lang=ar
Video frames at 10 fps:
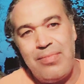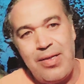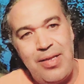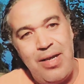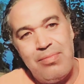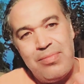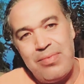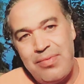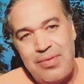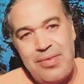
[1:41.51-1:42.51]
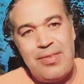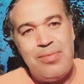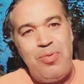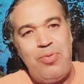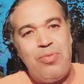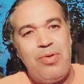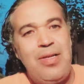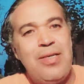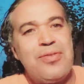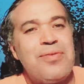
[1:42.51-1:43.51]
هاد العام تسمحوا
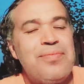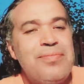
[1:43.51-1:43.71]
علاش